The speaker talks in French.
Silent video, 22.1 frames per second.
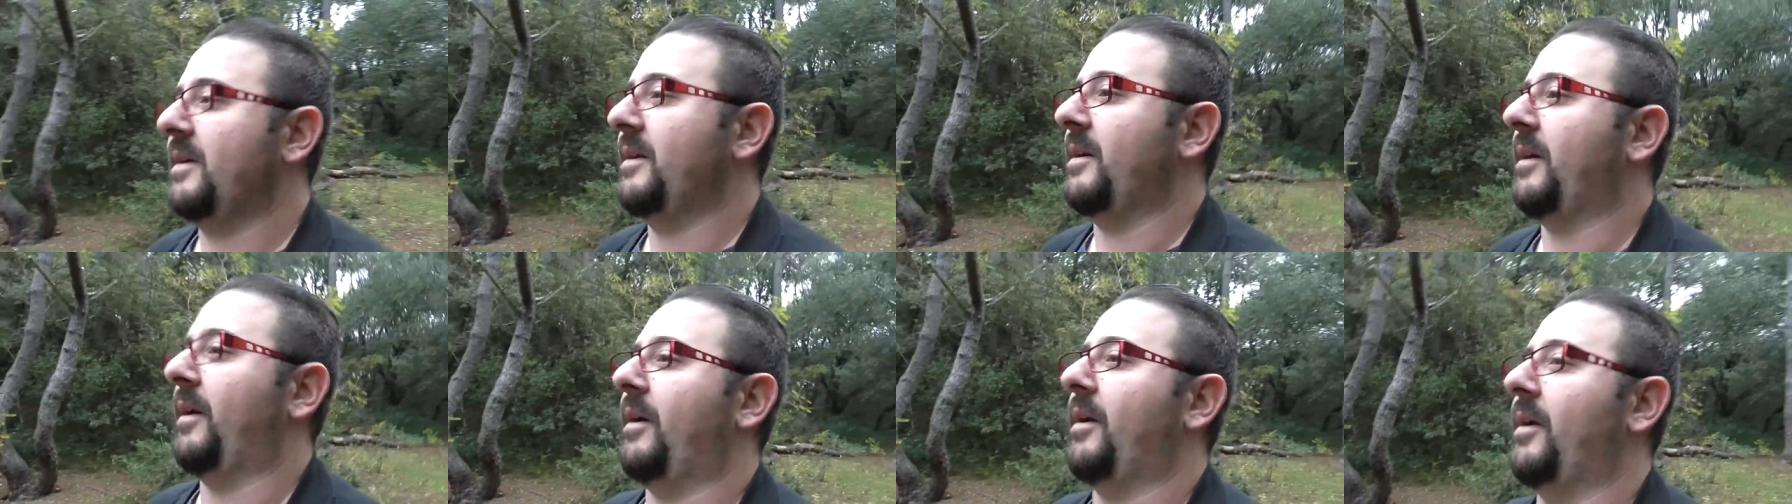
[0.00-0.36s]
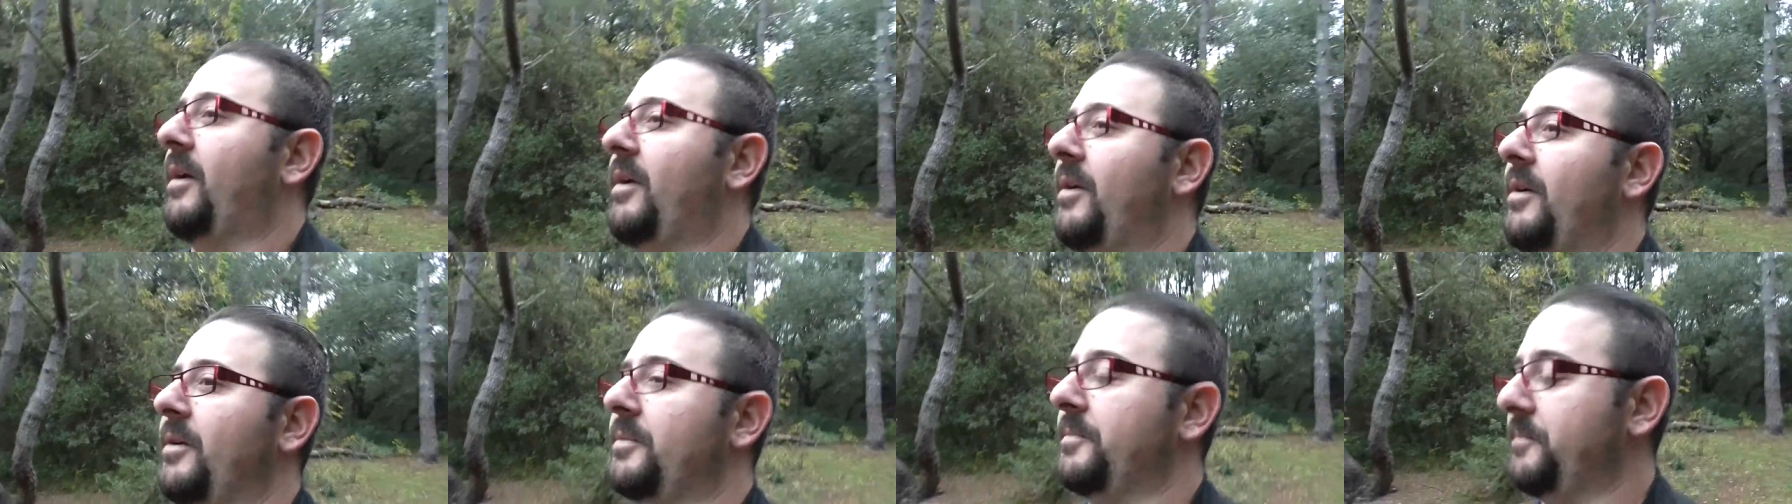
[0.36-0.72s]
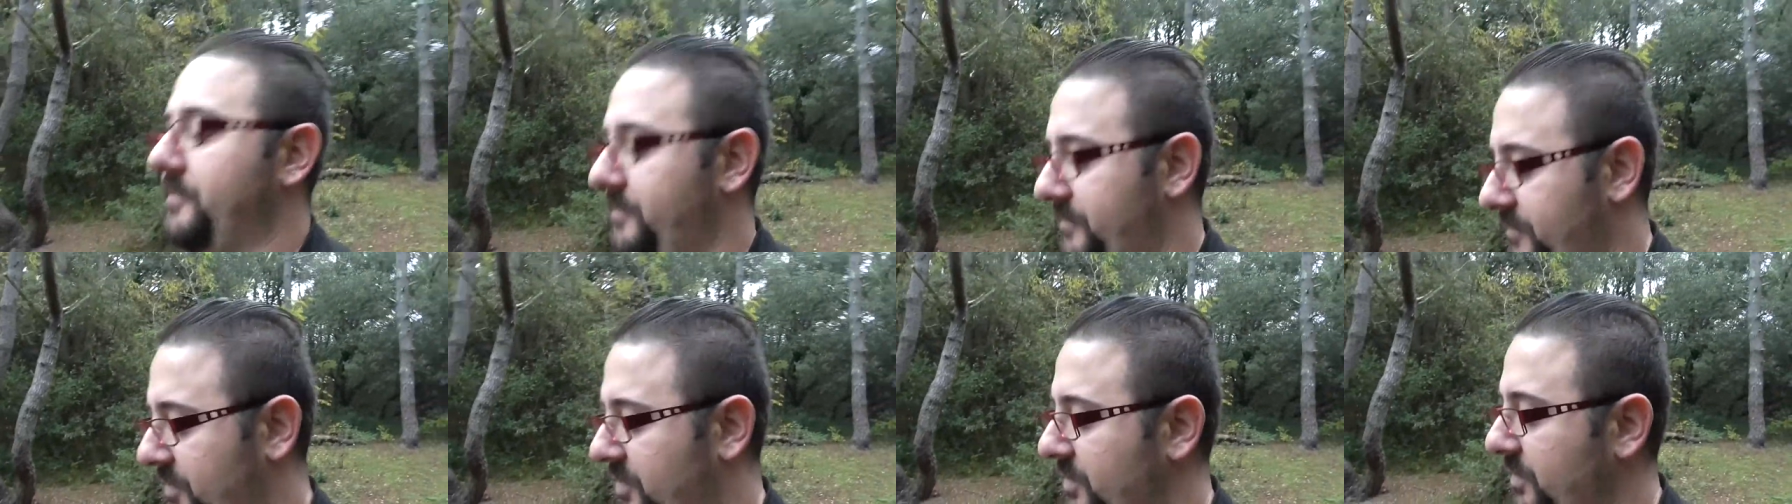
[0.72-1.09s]
Euh,
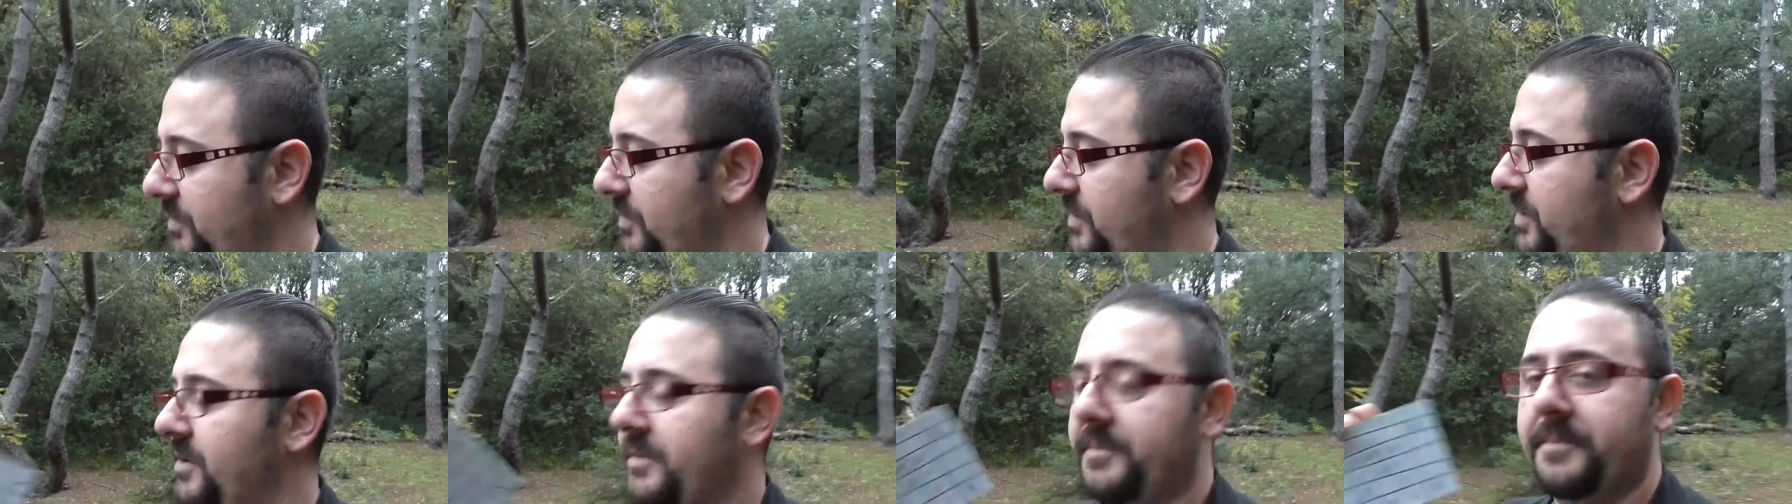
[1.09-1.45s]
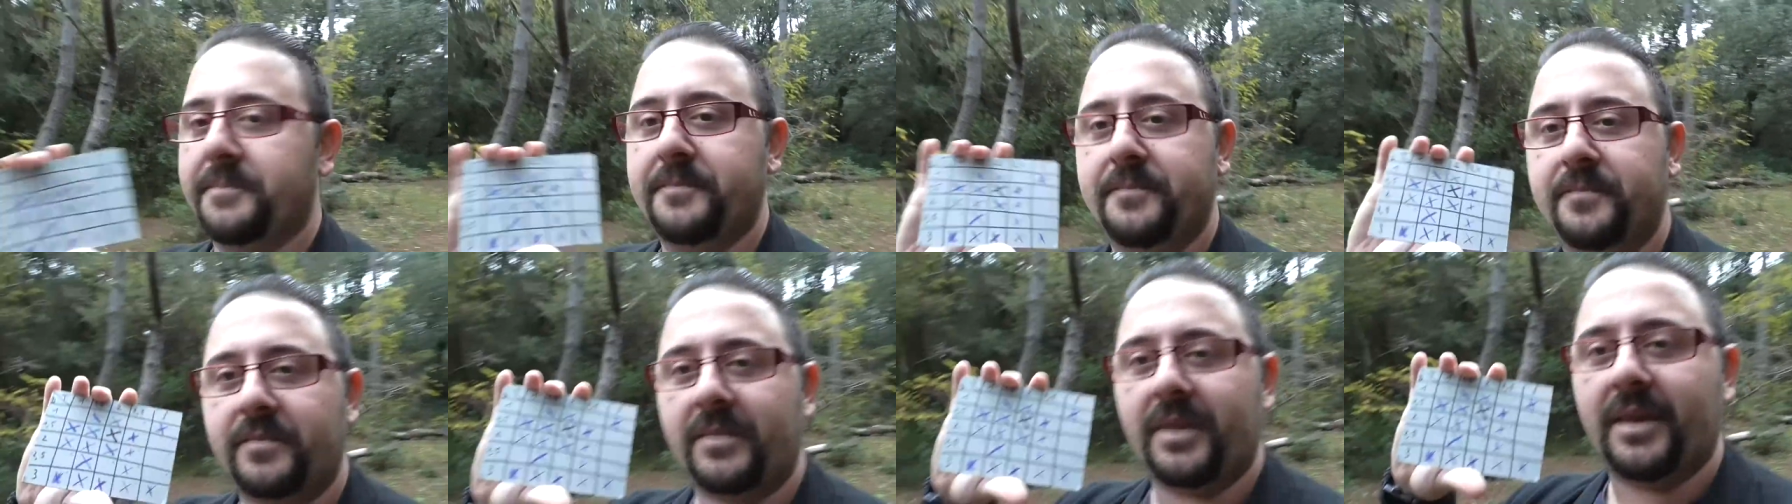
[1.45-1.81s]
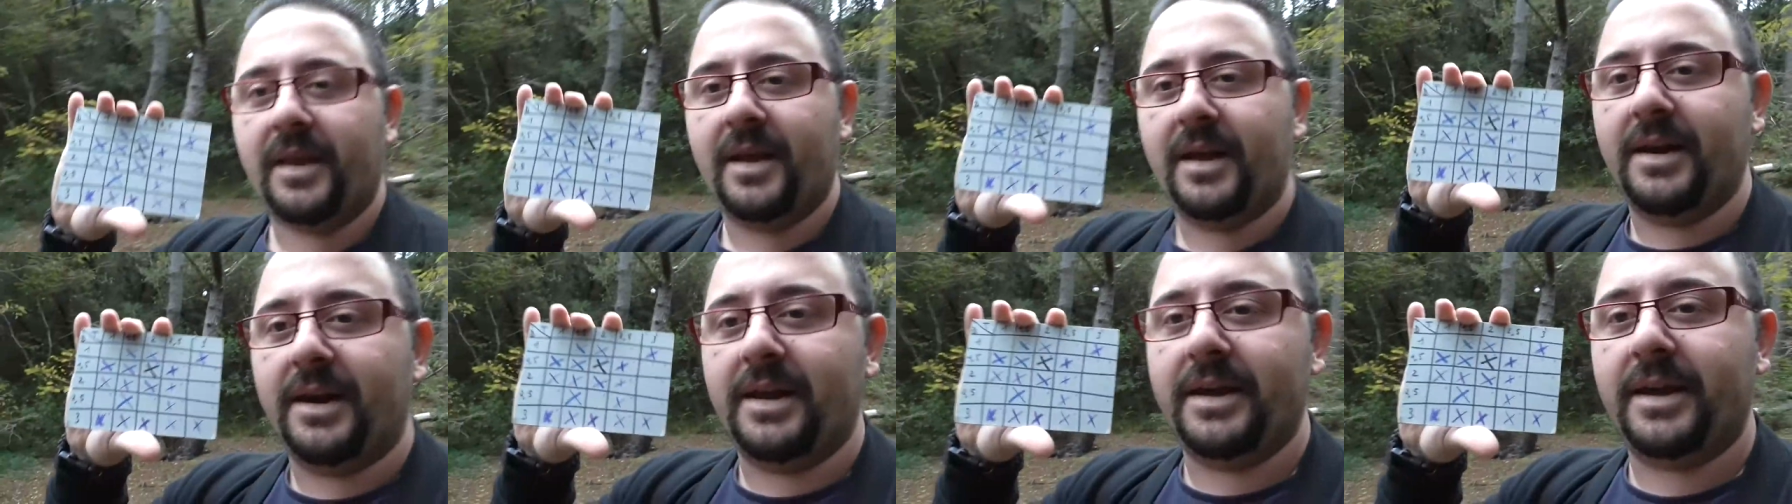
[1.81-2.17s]
donc
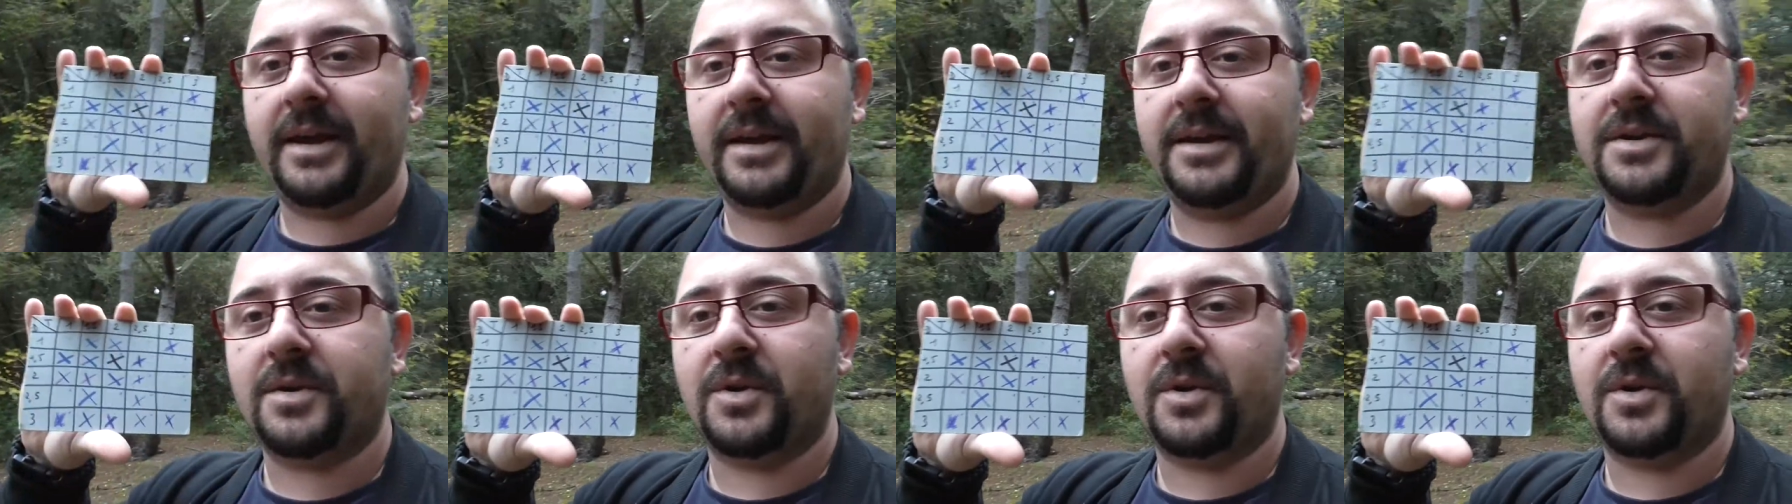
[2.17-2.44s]
la grille,